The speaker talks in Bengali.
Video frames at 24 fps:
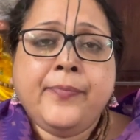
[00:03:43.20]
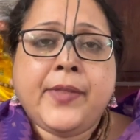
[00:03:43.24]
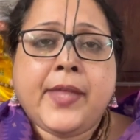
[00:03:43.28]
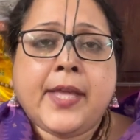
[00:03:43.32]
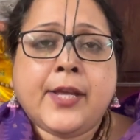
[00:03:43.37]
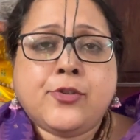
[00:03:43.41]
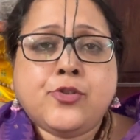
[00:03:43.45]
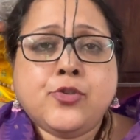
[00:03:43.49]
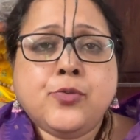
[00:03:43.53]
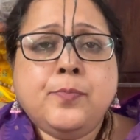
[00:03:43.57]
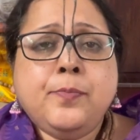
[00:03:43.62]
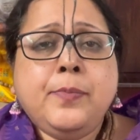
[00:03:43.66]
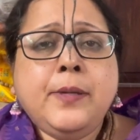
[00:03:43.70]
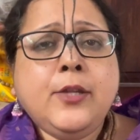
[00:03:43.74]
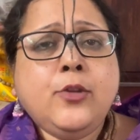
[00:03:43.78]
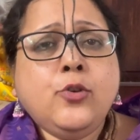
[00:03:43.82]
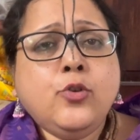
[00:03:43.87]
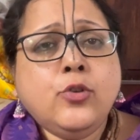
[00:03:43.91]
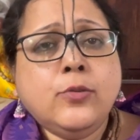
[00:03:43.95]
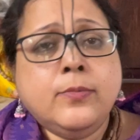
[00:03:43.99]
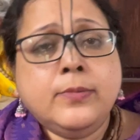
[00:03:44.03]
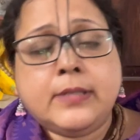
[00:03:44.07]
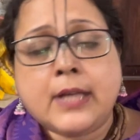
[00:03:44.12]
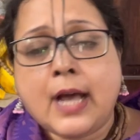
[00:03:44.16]
একটু
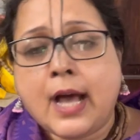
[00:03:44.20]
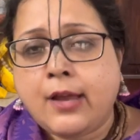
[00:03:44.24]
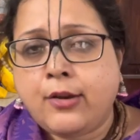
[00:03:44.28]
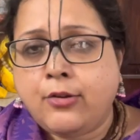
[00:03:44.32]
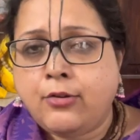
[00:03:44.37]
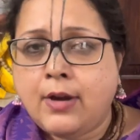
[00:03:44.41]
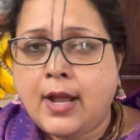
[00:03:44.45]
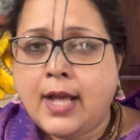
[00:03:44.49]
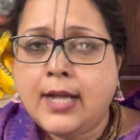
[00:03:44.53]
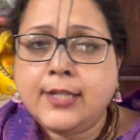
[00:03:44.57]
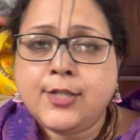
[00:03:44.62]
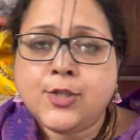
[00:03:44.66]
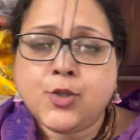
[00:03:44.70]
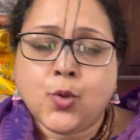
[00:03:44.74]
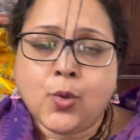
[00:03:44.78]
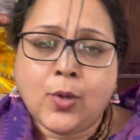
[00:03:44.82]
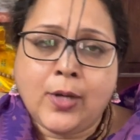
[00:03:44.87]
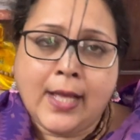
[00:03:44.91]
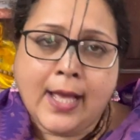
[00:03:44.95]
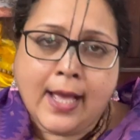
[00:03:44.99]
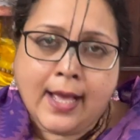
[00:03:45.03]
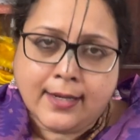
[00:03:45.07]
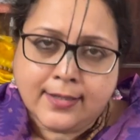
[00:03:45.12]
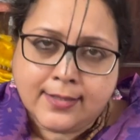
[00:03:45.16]
বিরূপ ধারণা
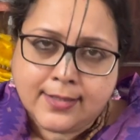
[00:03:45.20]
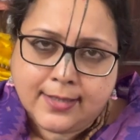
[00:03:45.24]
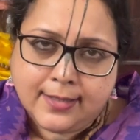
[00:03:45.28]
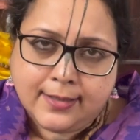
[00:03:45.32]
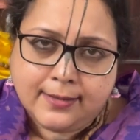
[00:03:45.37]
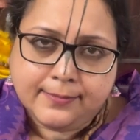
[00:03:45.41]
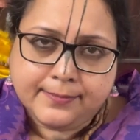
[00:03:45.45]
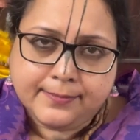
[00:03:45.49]
চলে আসে